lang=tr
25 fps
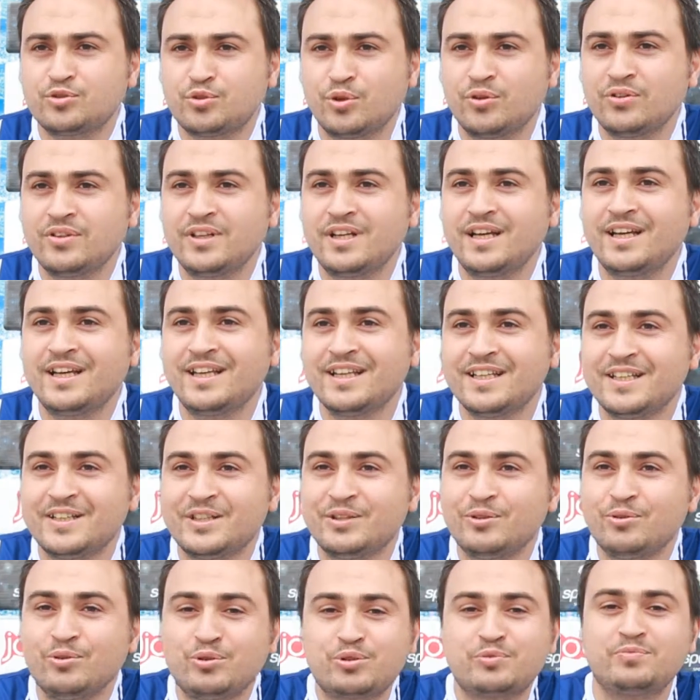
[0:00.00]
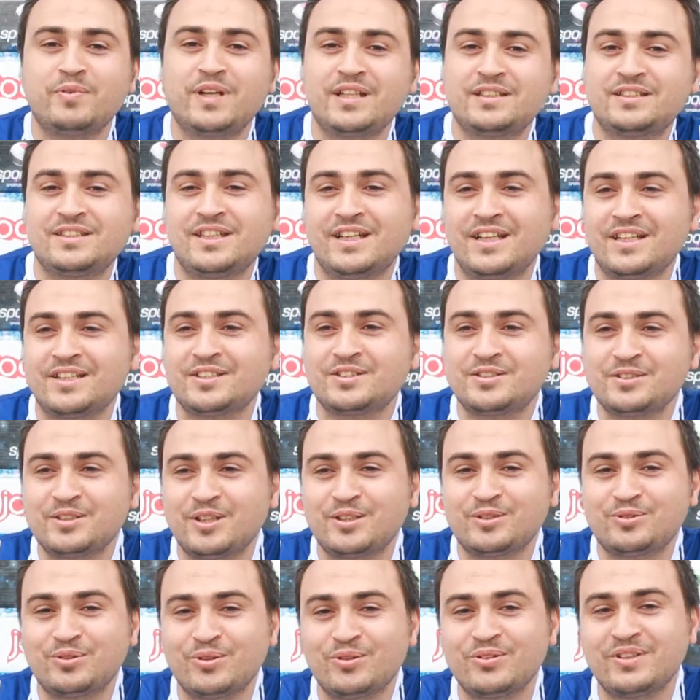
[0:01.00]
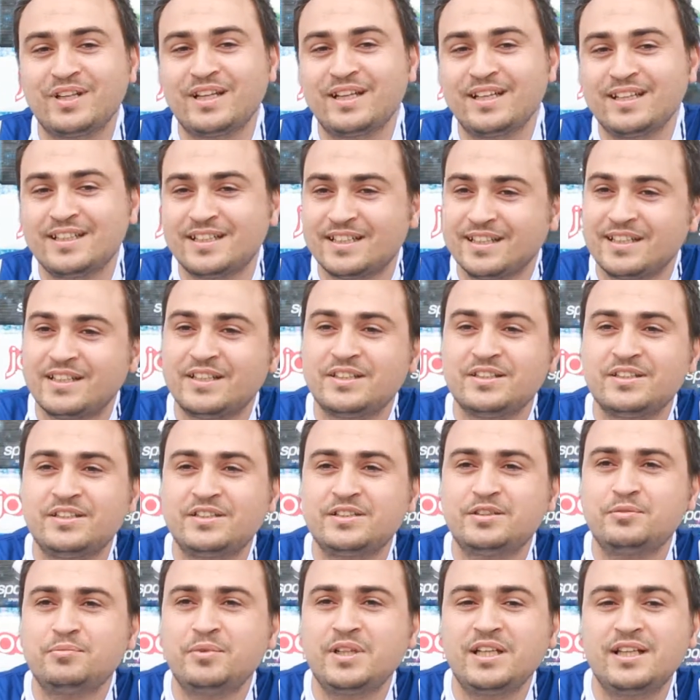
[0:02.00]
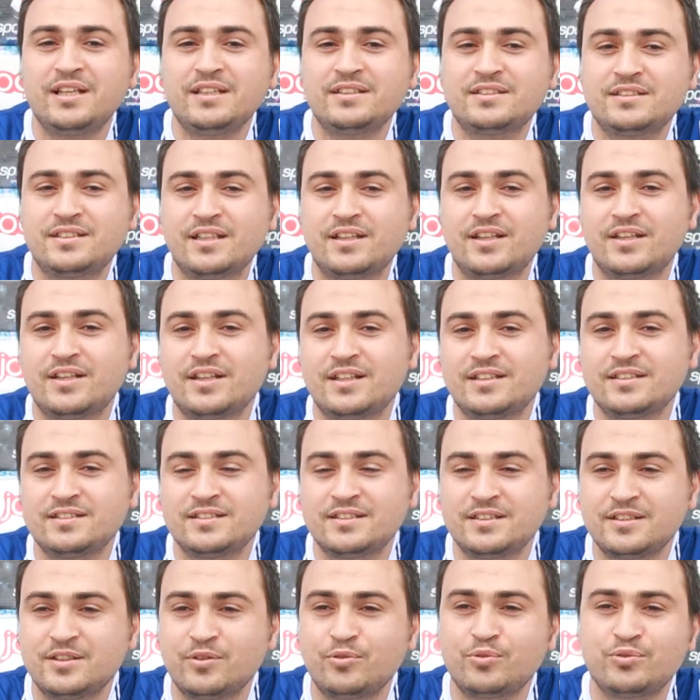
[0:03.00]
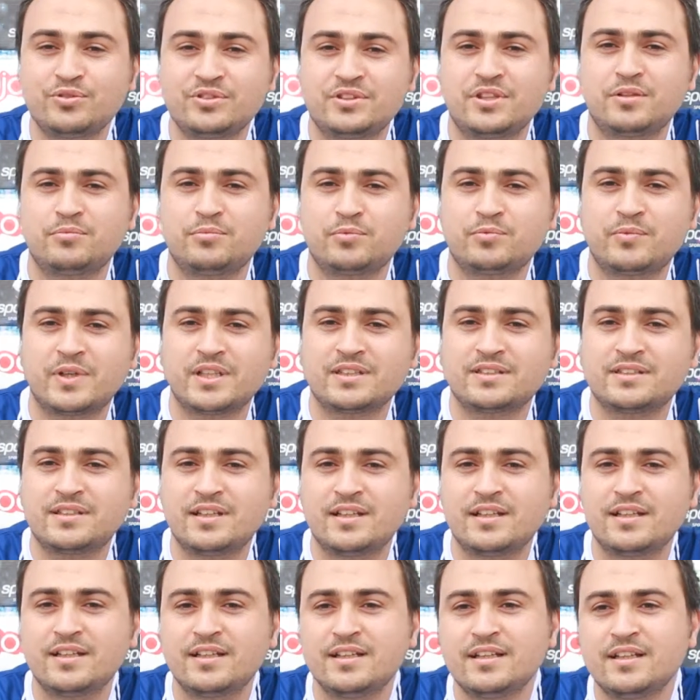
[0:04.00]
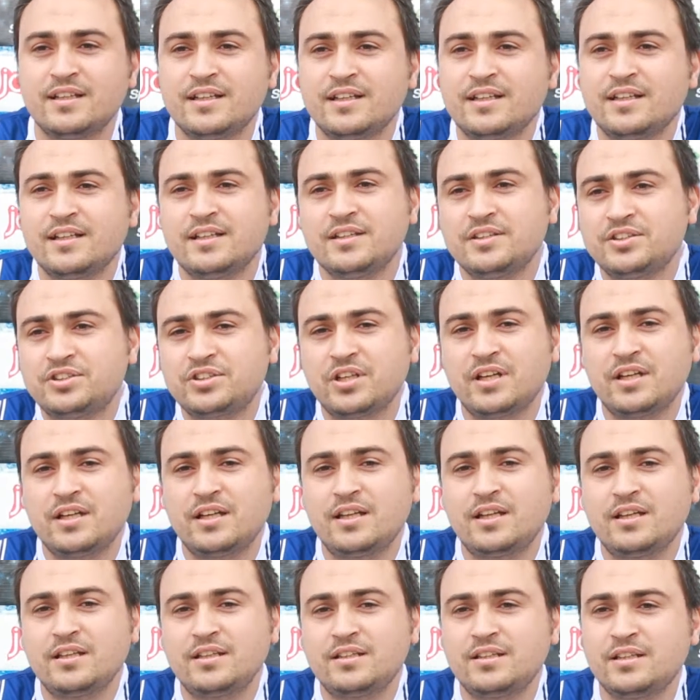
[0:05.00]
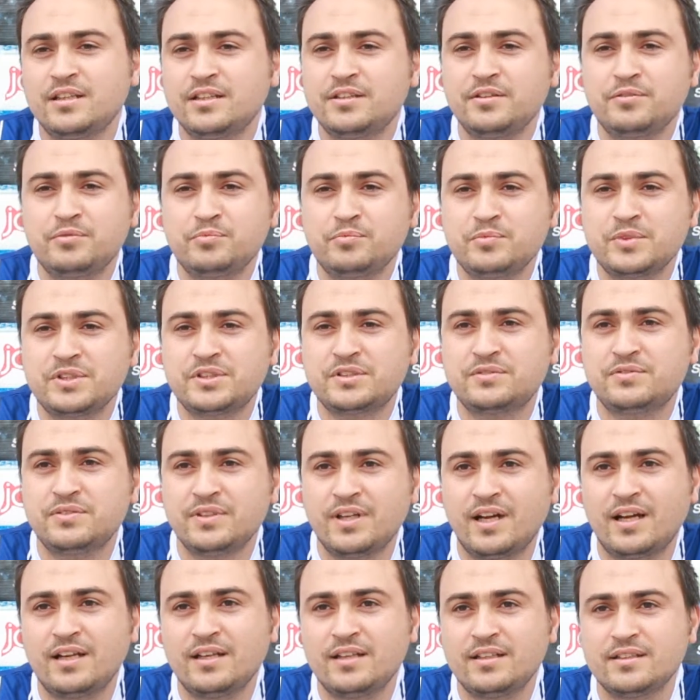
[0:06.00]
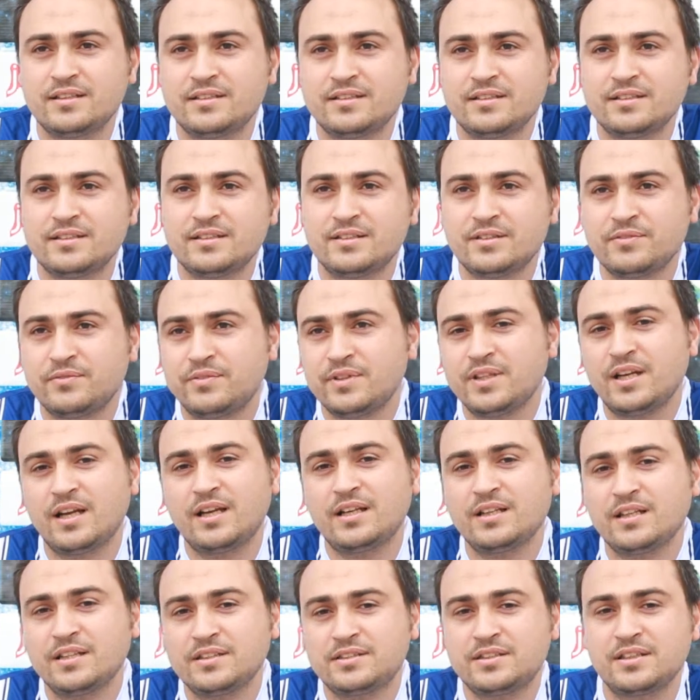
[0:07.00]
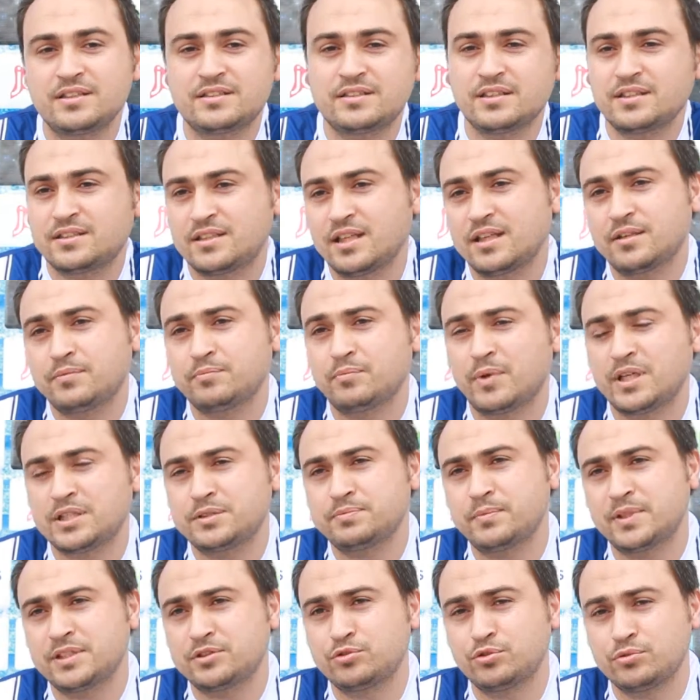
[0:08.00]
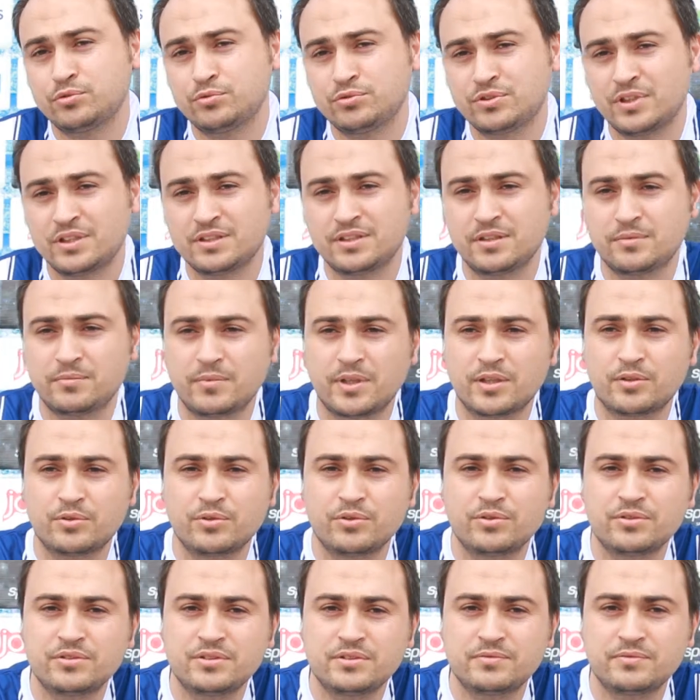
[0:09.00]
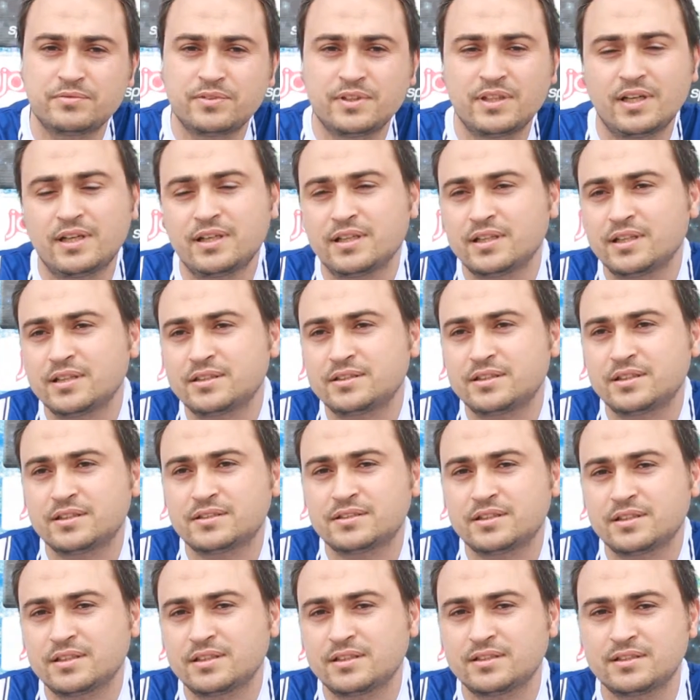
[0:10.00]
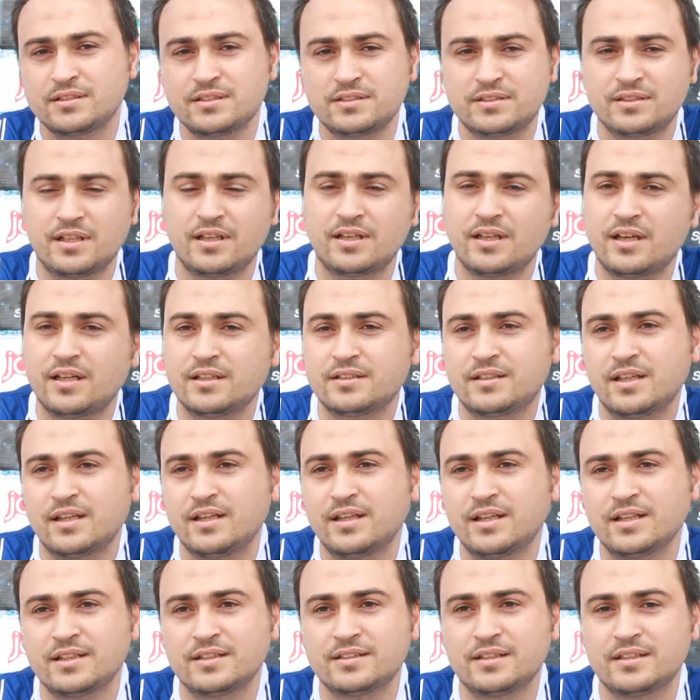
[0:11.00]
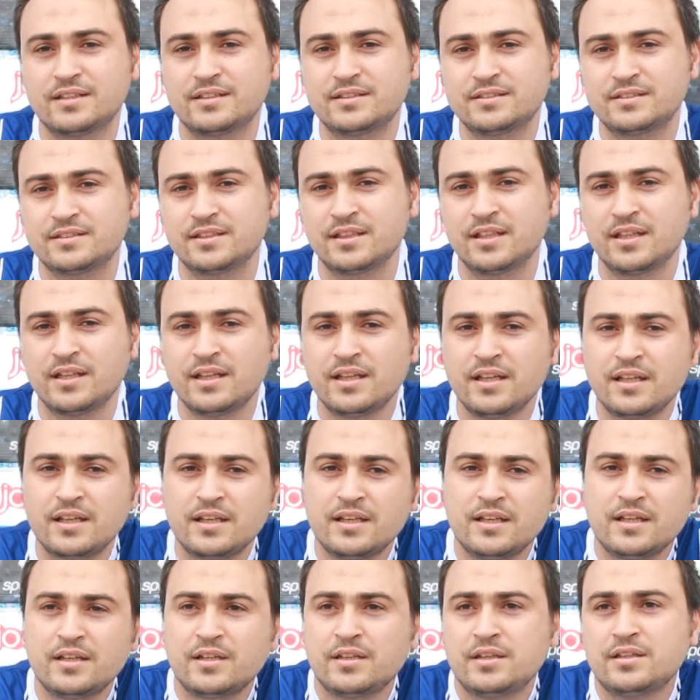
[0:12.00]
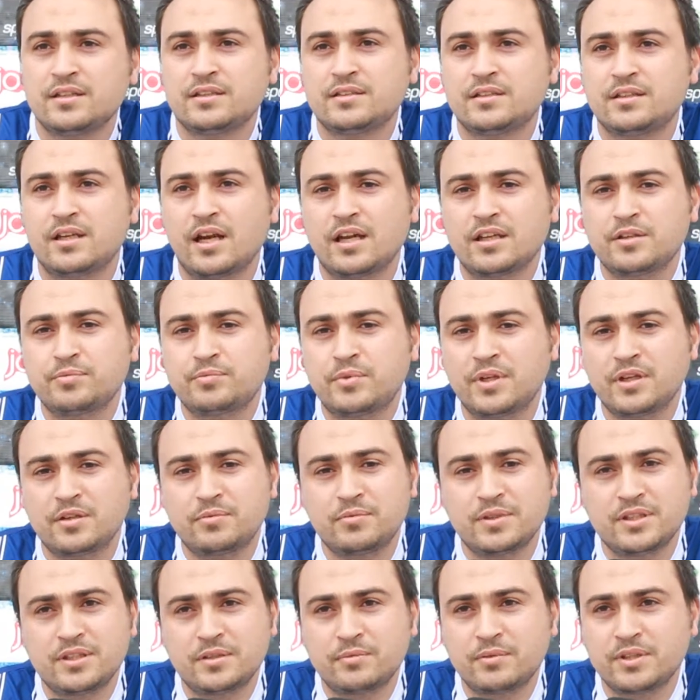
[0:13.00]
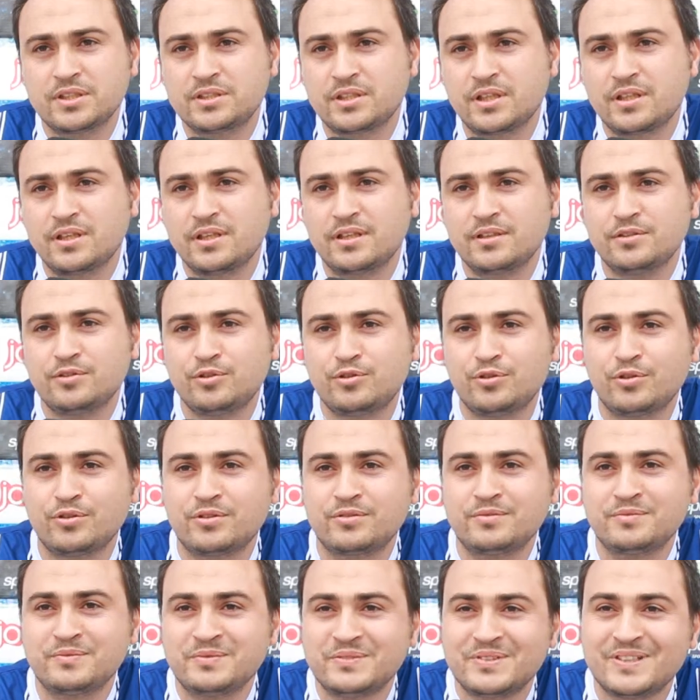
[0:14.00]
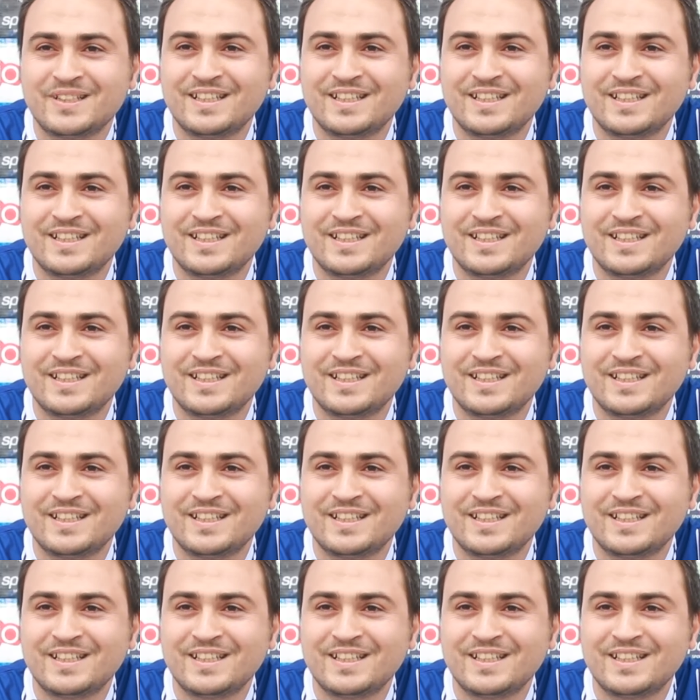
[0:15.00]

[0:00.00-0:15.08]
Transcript: sonra 3 maçın arasından sonra dizim iyileşti. Allah'ın izniyle oynayacağım bu maçta. İnşallah hedefimiz final. Finali geçersek tek maç maç üzerinden bakıyoruz. Finali geçersek inşallah Antalya'ya gideriz. Rakip takıma da başarılar diliyorum.